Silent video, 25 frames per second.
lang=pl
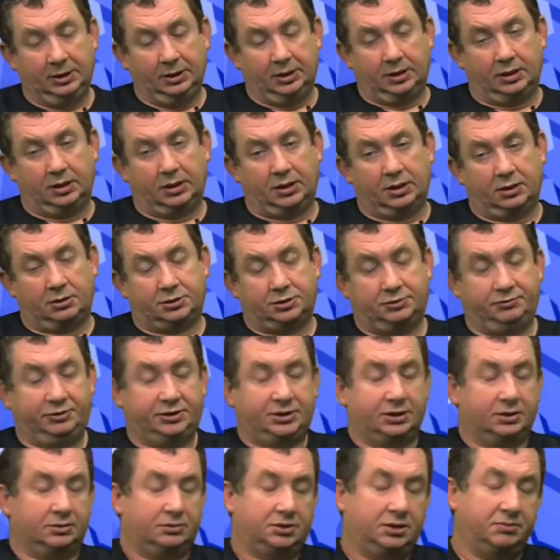E,
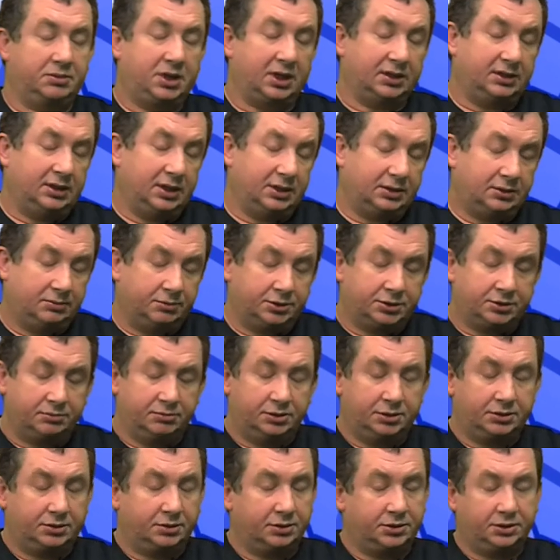oczywiście tym kandydatem może
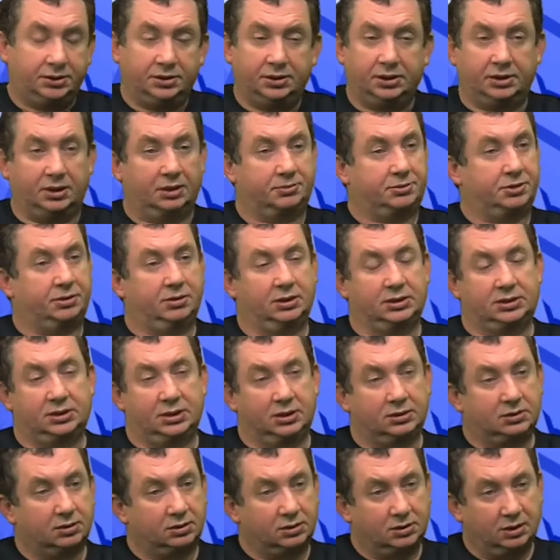być ktoś inny, na przykład
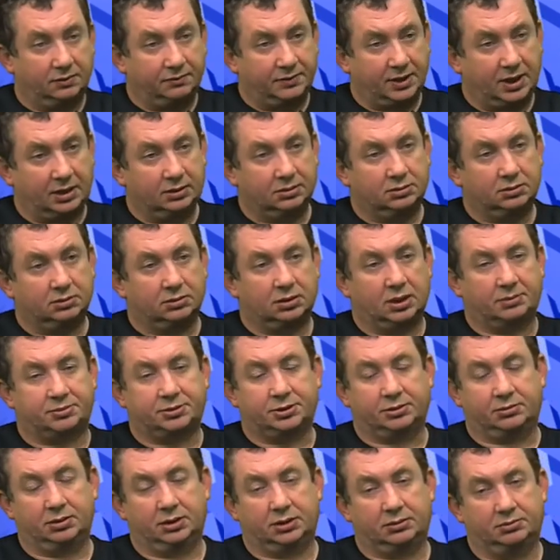senator Dowhan, na
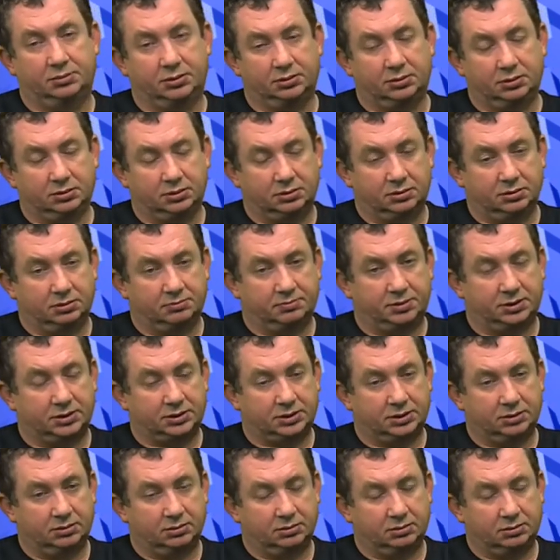przykład e,
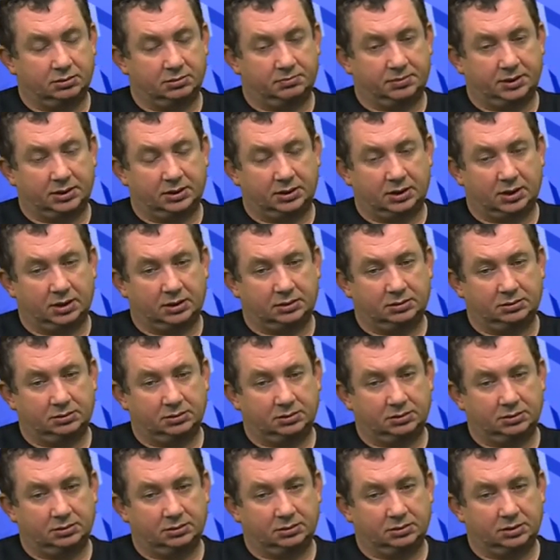poseł pan
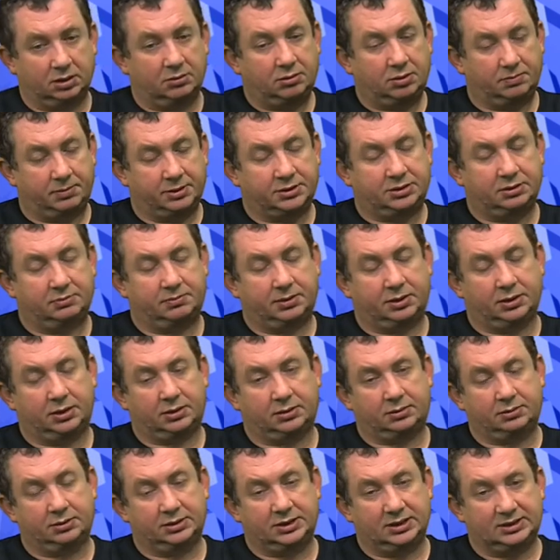Artur, europoseł pan
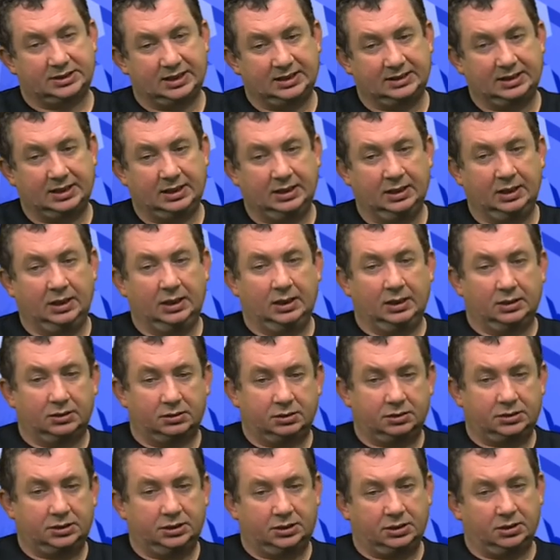Artur Zasada.
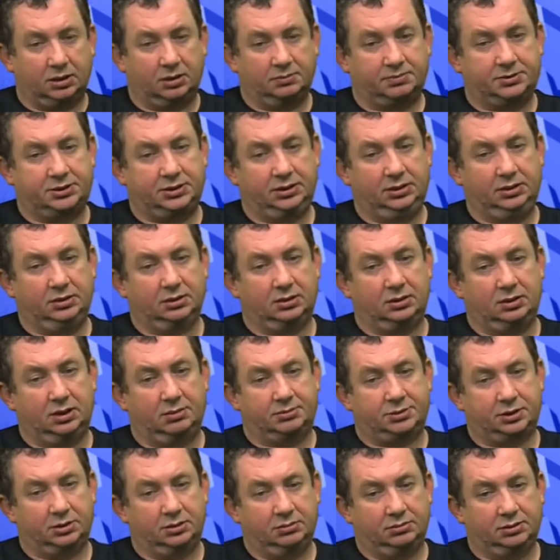No tych opcji
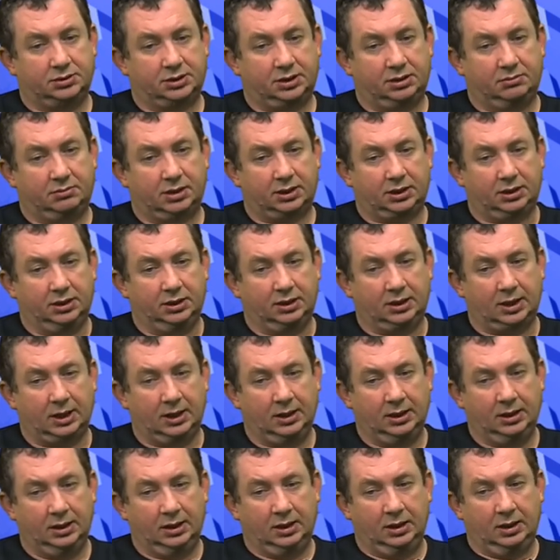lepsze lubuskie ma
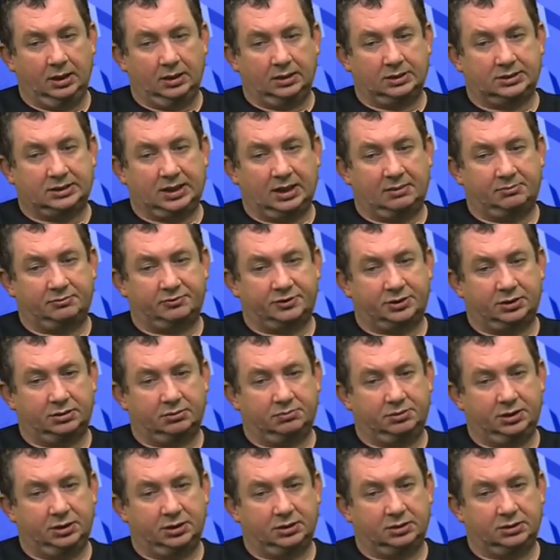kilka. Sam
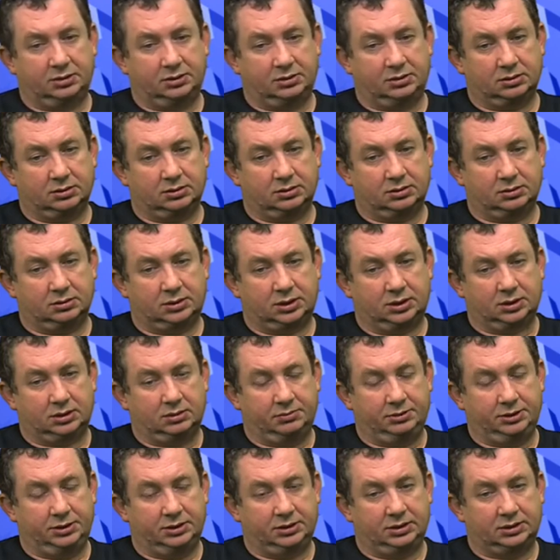sobie e, ten
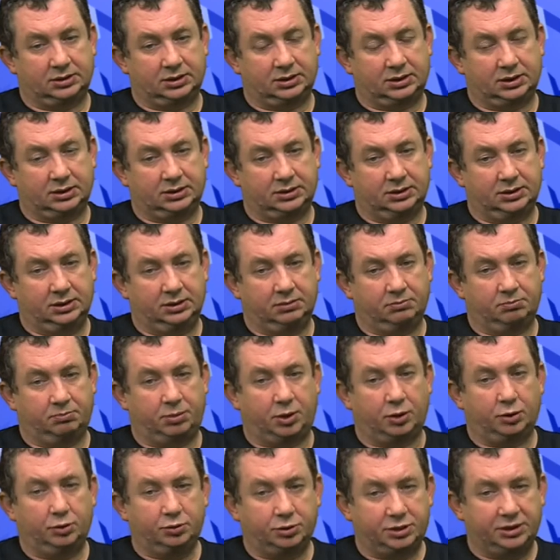komitet jest atrakcyjny,
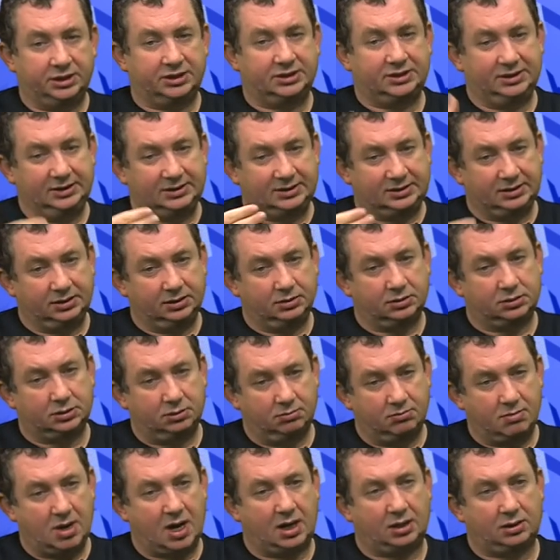bo już jest istniejącą
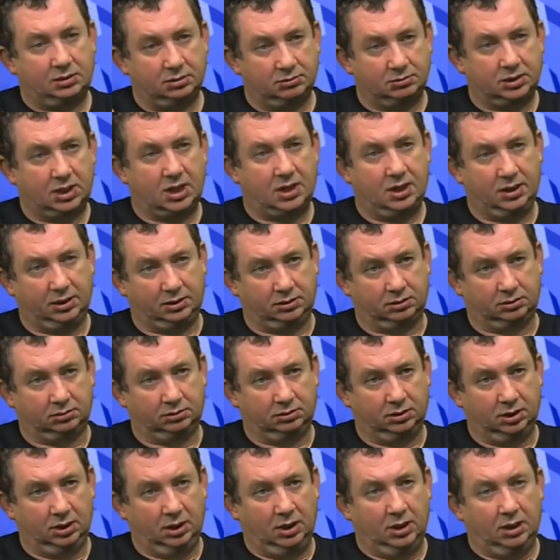marką na rynku.
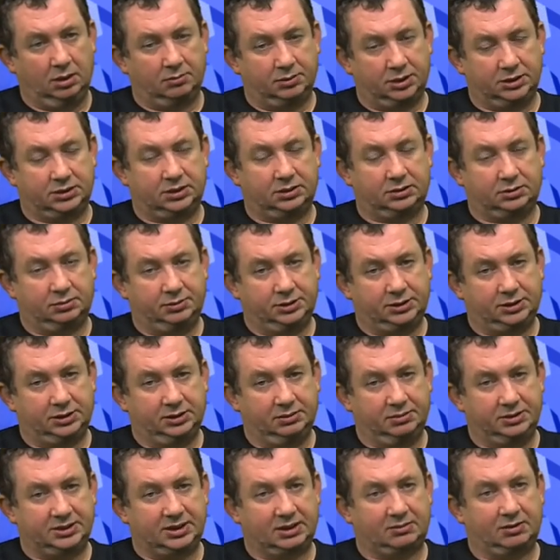Prezydent Kubicki,
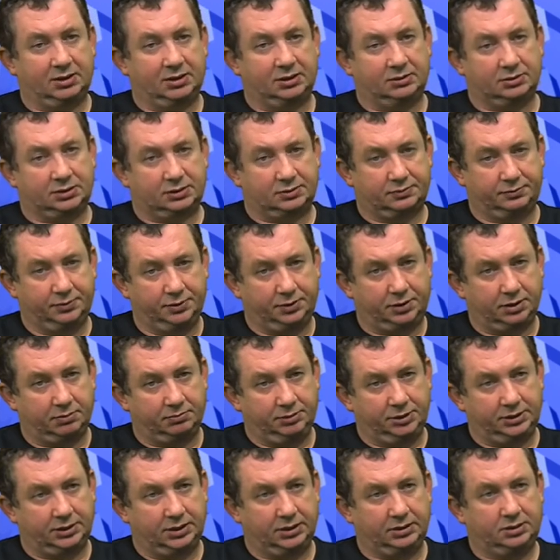gdyby zakładał swój
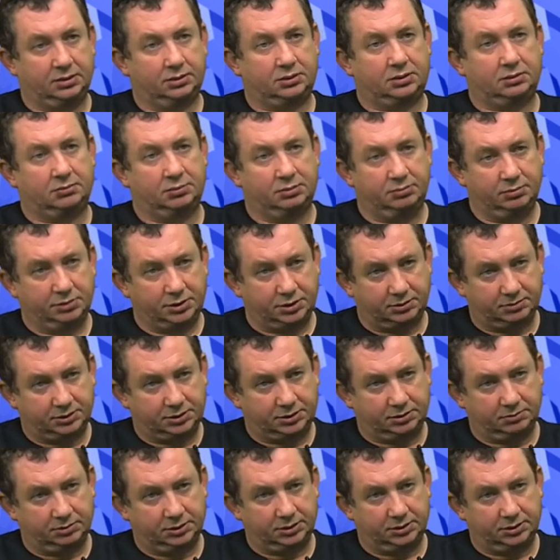komitet, no to by musiał być
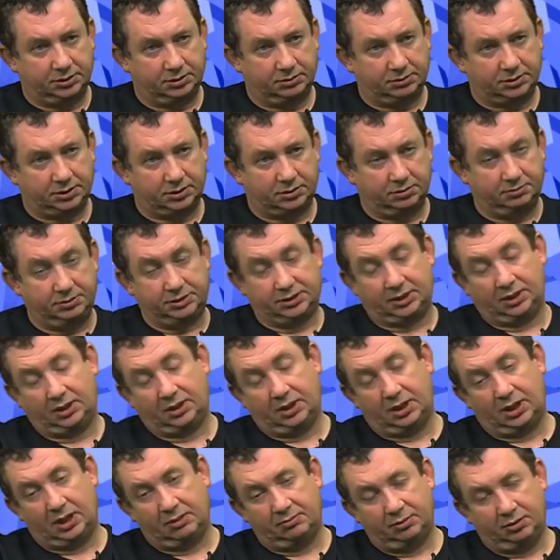komitet Janusza
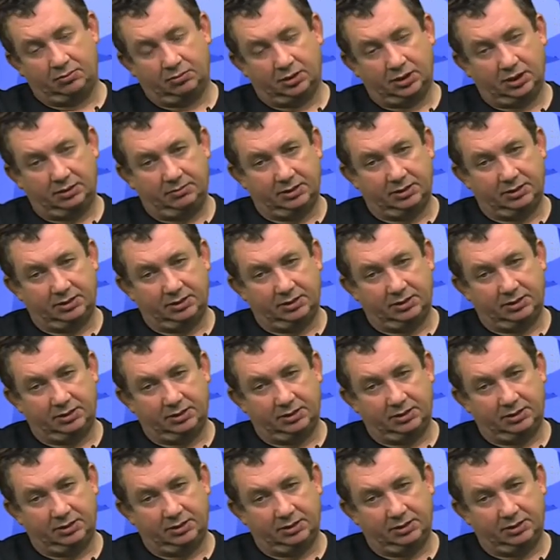Kubickiego albo moje